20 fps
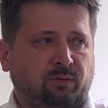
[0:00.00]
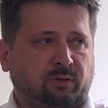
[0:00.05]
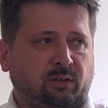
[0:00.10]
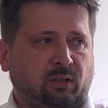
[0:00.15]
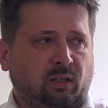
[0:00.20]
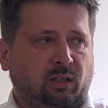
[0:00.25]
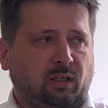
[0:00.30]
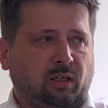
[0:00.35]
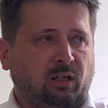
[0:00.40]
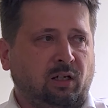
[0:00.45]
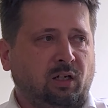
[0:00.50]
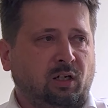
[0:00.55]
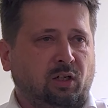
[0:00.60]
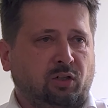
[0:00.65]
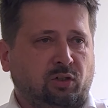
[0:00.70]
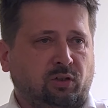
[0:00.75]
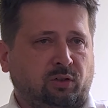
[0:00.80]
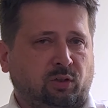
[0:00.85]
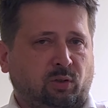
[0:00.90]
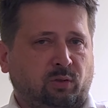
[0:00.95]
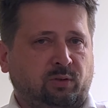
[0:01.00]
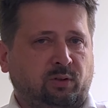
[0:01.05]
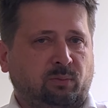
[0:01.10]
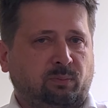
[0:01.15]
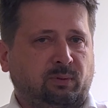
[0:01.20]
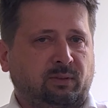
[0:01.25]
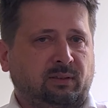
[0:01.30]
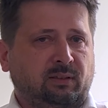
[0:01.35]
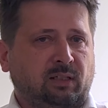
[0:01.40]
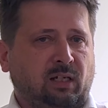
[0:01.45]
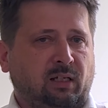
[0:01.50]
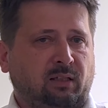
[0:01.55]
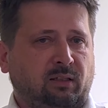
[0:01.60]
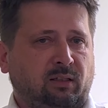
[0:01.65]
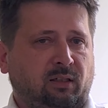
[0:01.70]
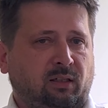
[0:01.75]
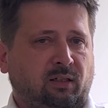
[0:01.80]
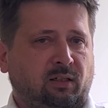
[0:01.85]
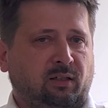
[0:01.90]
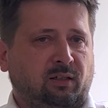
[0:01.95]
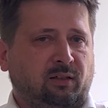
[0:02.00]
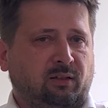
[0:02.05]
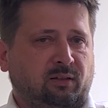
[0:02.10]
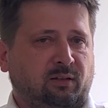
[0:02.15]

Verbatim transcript: tle, że te osoby znane